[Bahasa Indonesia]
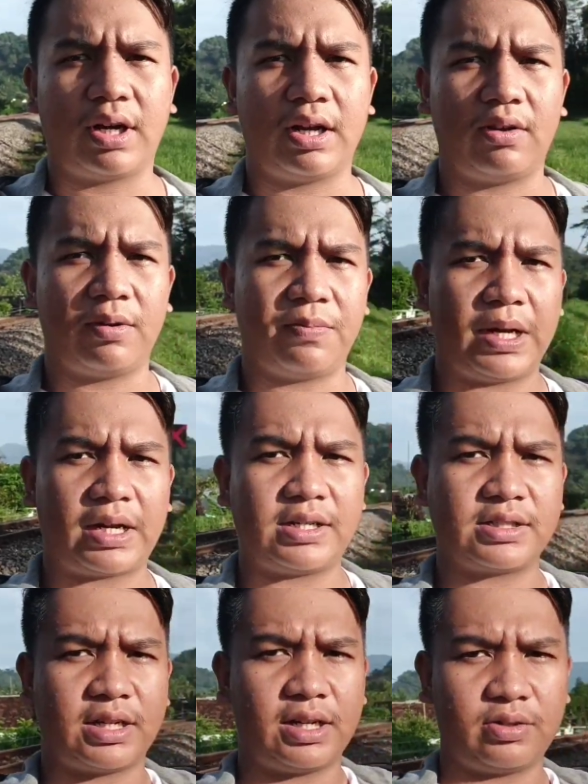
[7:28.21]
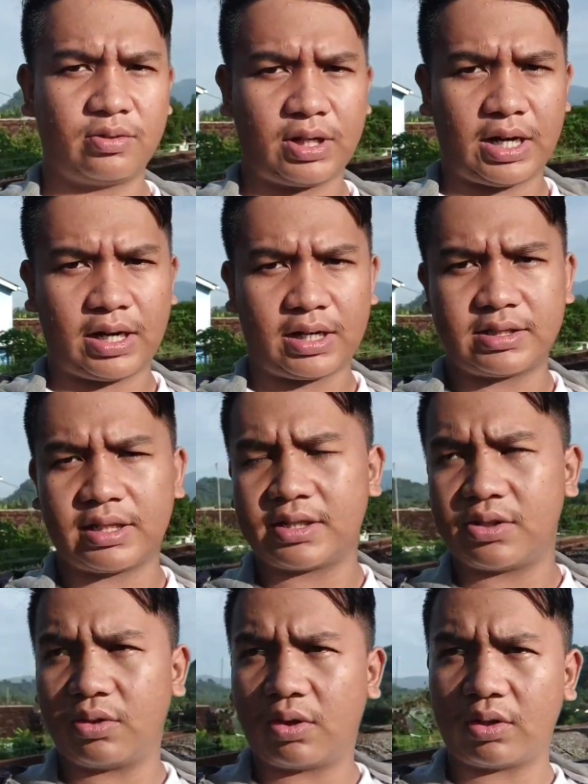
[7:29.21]
Kalau ke belakang sana itu ke arah
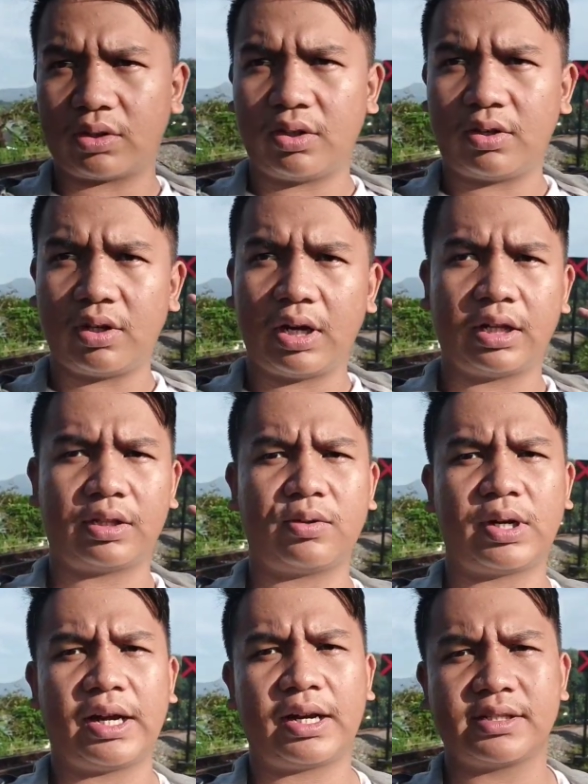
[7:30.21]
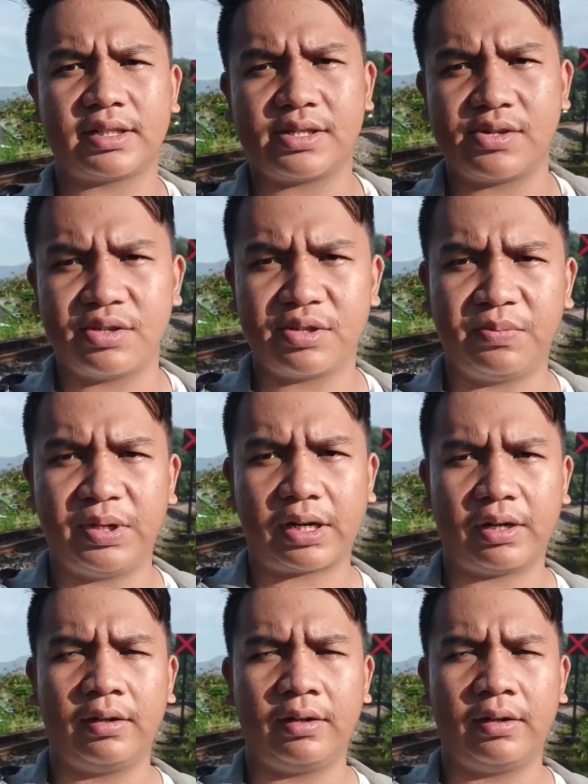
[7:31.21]
stasiun Kotok atau ke arah stasiun Jember.